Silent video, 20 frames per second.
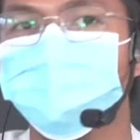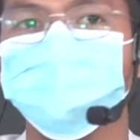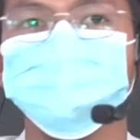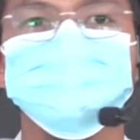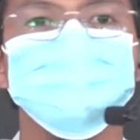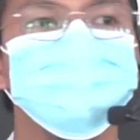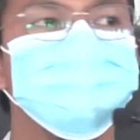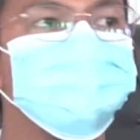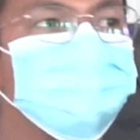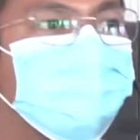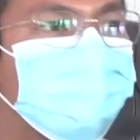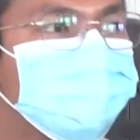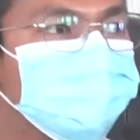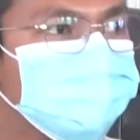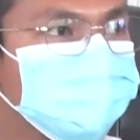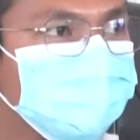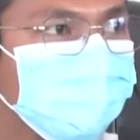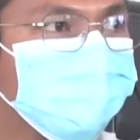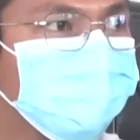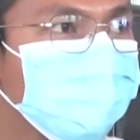ataupun
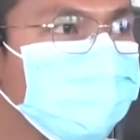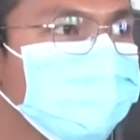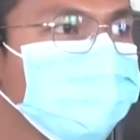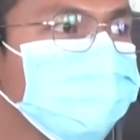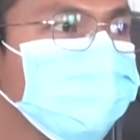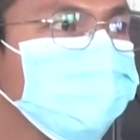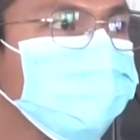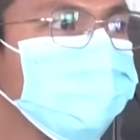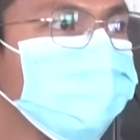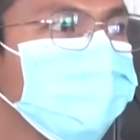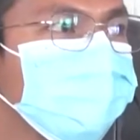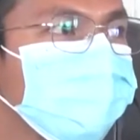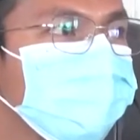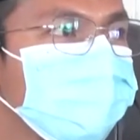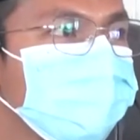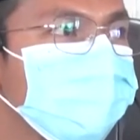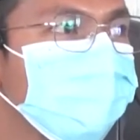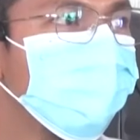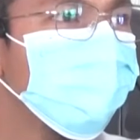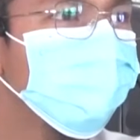ancaman,
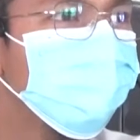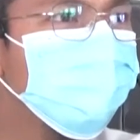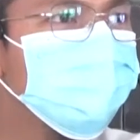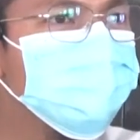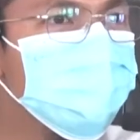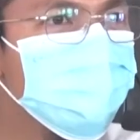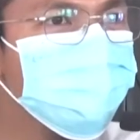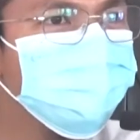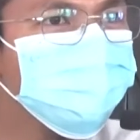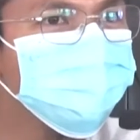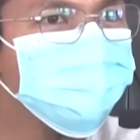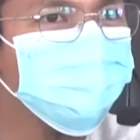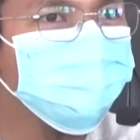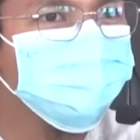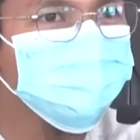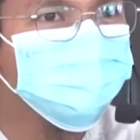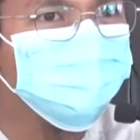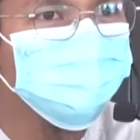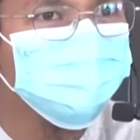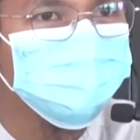orang yang
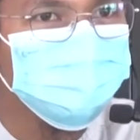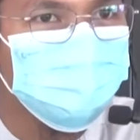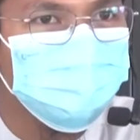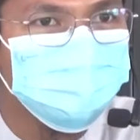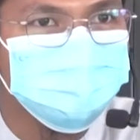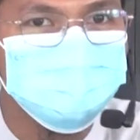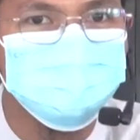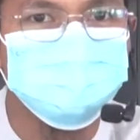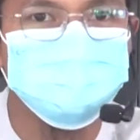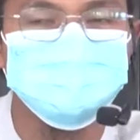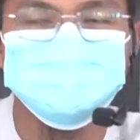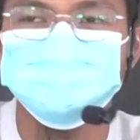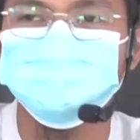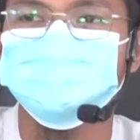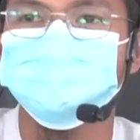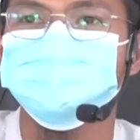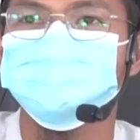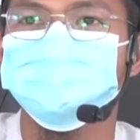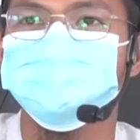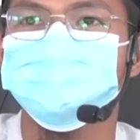betul-betul yakin
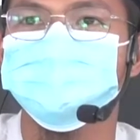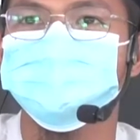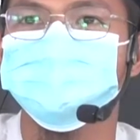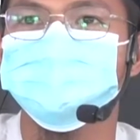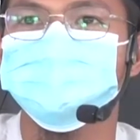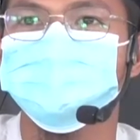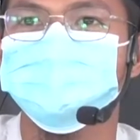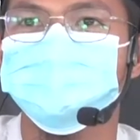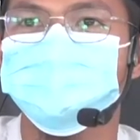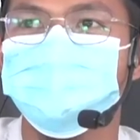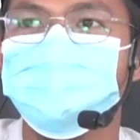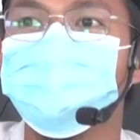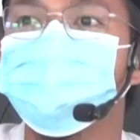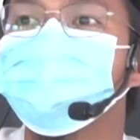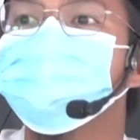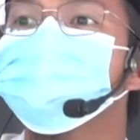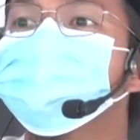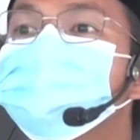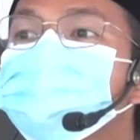akan